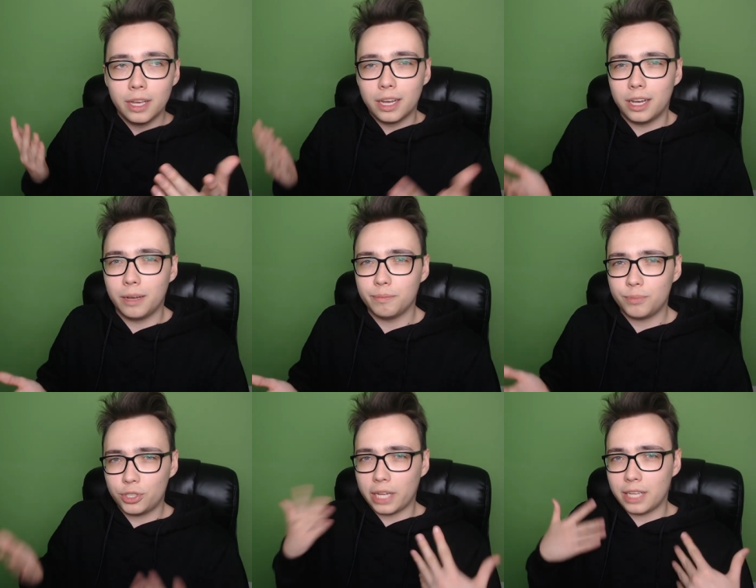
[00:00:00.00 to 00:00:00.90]
e,
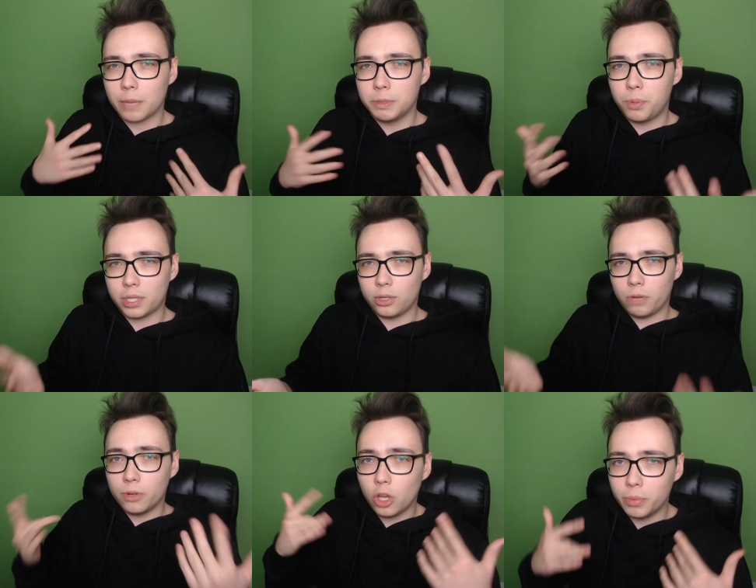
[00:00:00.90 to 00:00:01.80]
szedł jakby
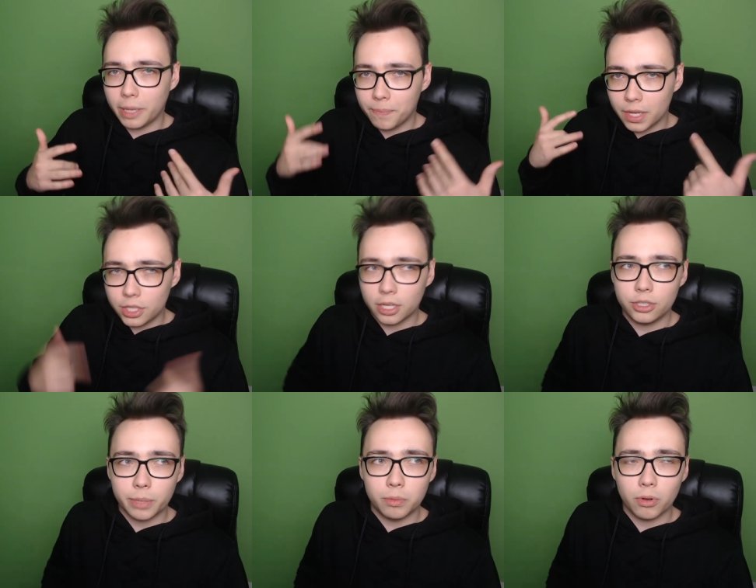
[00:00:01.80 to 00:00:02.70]
procentowo do mnie, dzięki
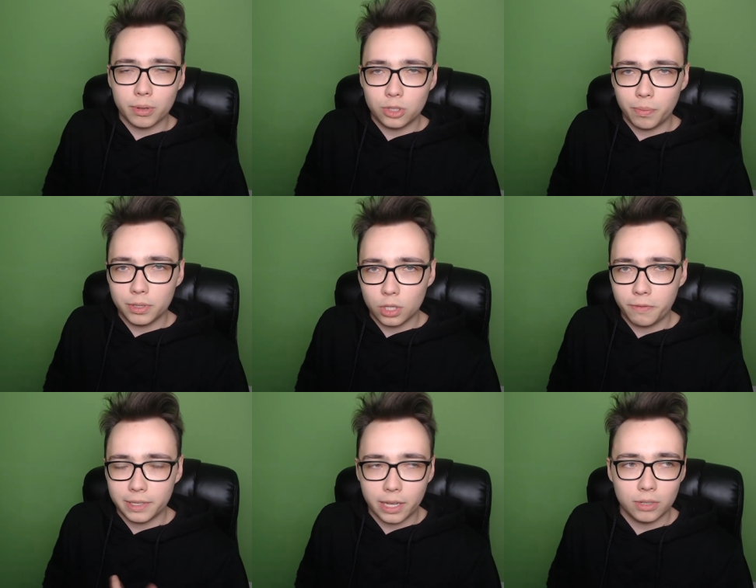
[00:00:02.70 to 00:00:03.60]
czemu mogłem sobie coś
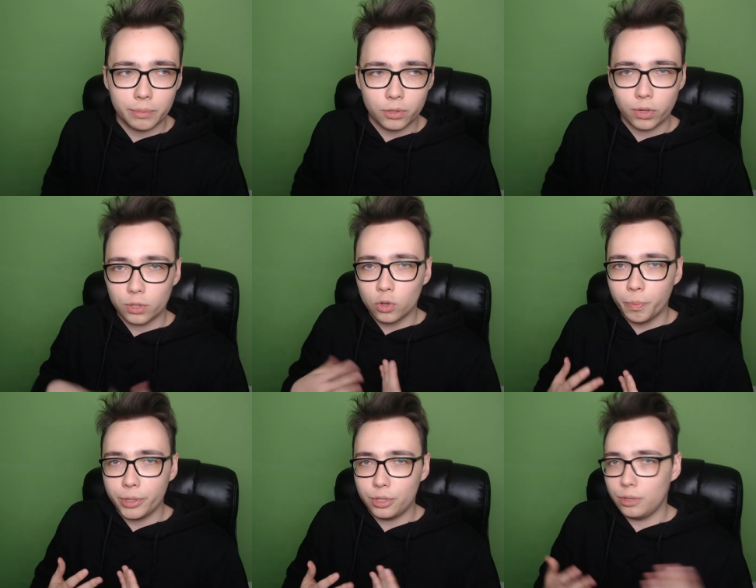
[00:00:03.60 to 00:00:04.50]
fajnego na przykład
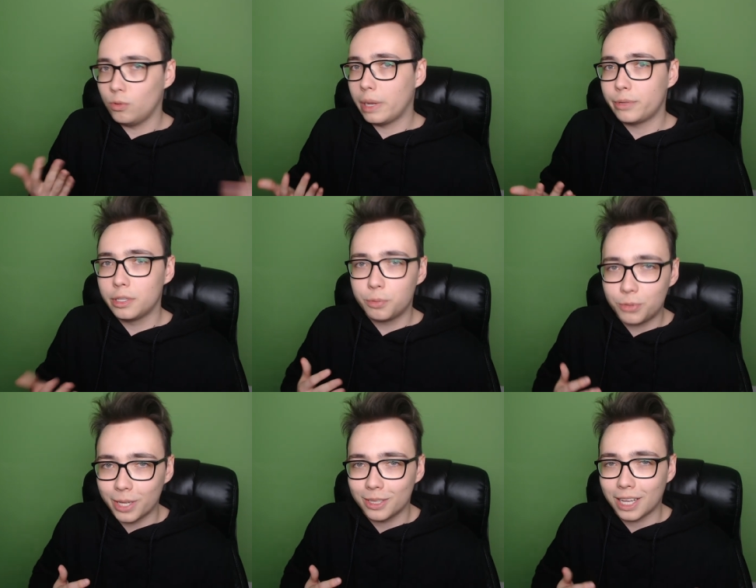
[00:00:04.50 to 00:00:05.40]
kupić i ulepszyć
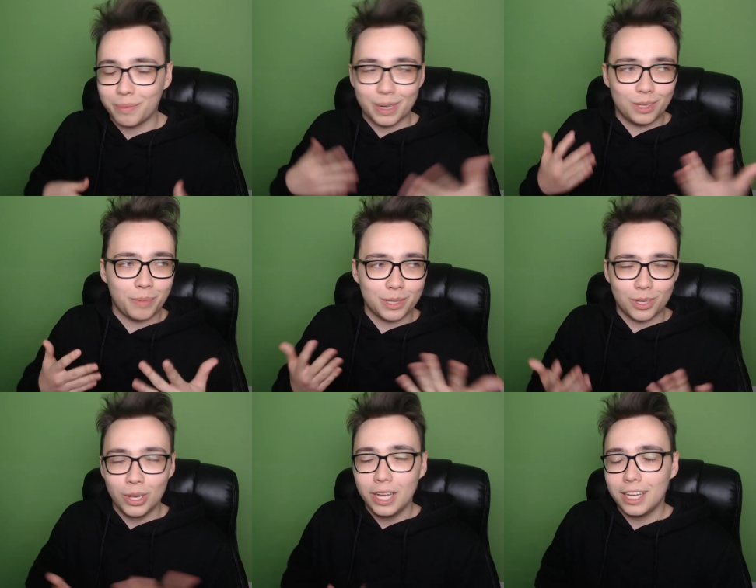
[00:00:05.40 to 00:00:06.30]
sprzęt, tak bardzo,
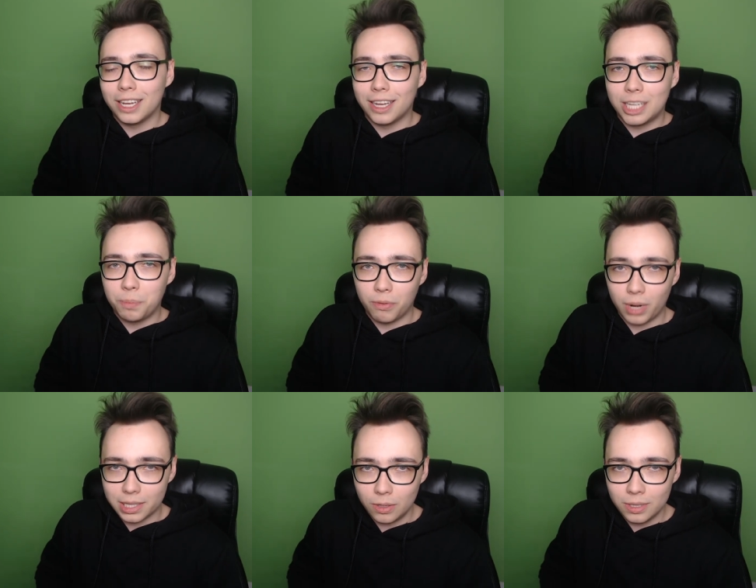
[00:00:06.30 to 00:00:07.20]
bardzo e, typowo
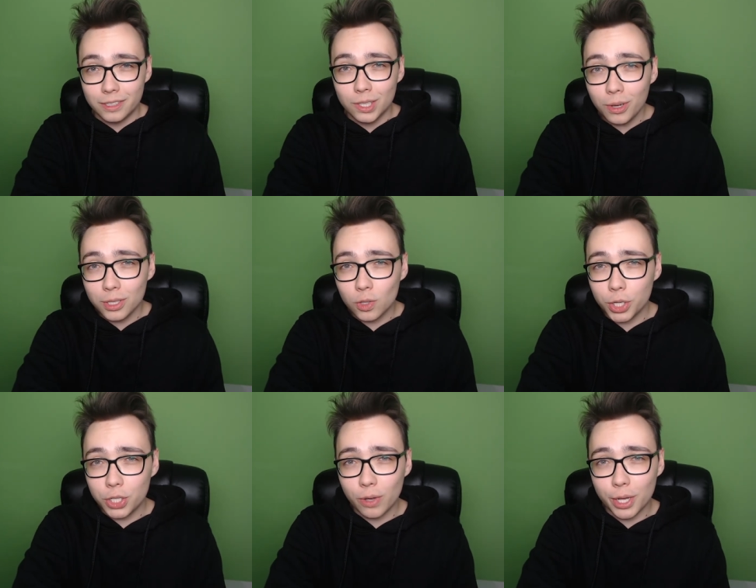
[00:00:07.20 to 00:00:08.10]
lecąc. No i
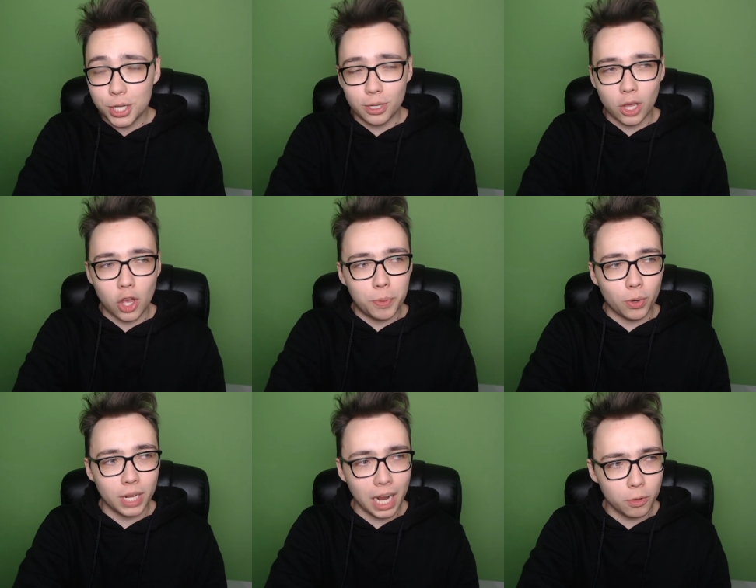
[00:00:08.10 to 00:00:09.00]
zgłosiłem się do tego
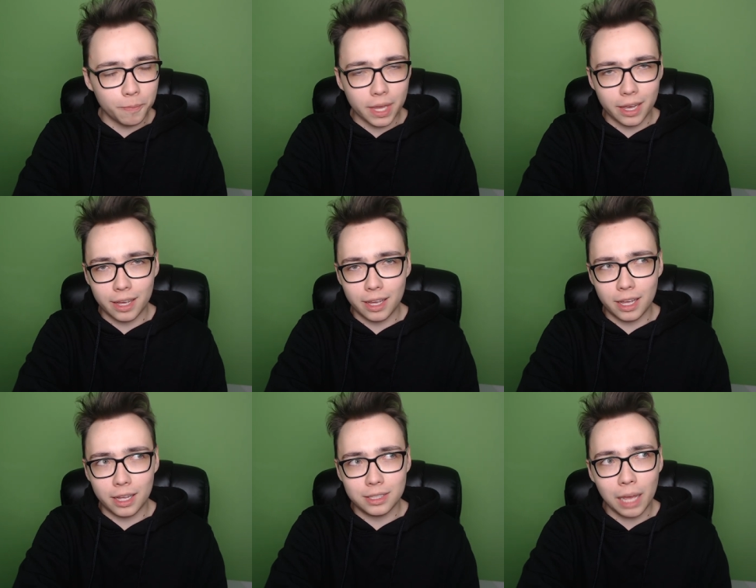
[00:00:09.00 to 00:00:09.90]
programu.
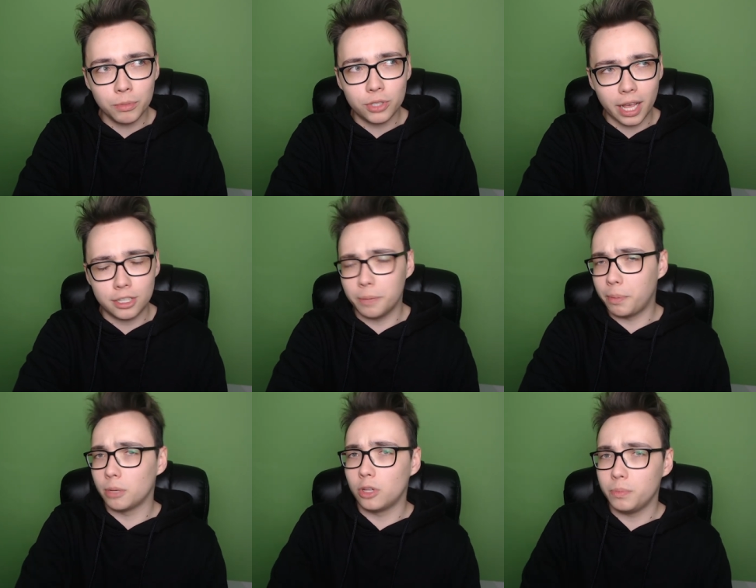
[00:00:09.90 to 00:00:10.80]
E, tam czeka się
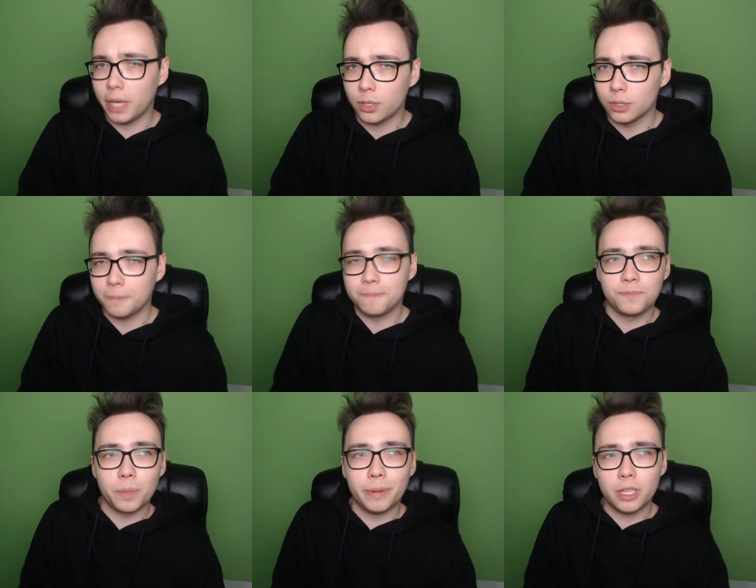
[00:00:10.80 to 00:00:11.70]
podobno miesiąc.
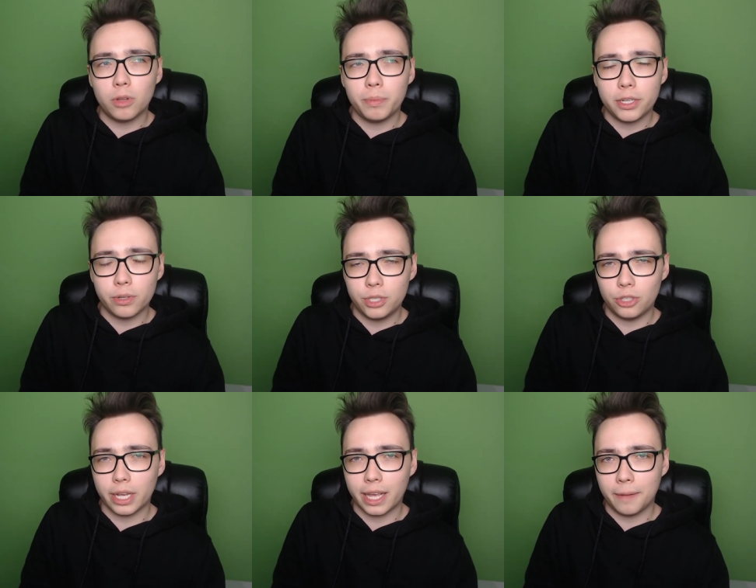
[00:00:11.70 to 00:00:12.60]
Mm, podobno miesiąc się
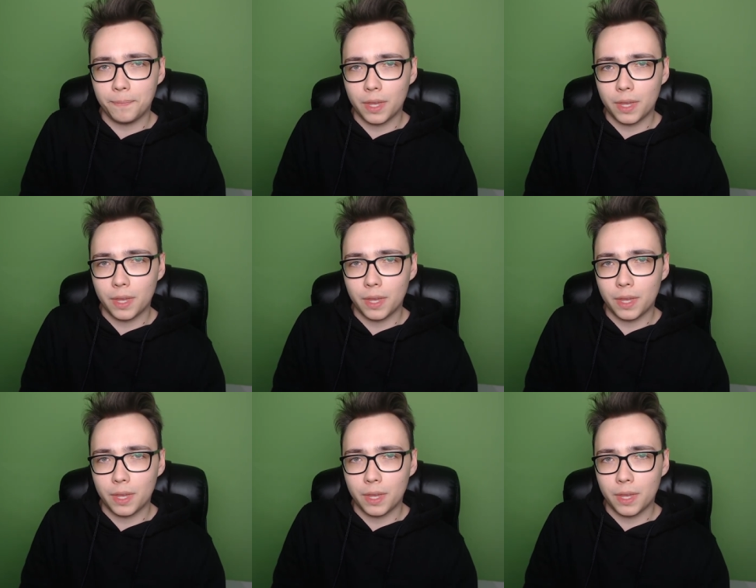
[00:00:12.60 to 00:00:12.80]
czeka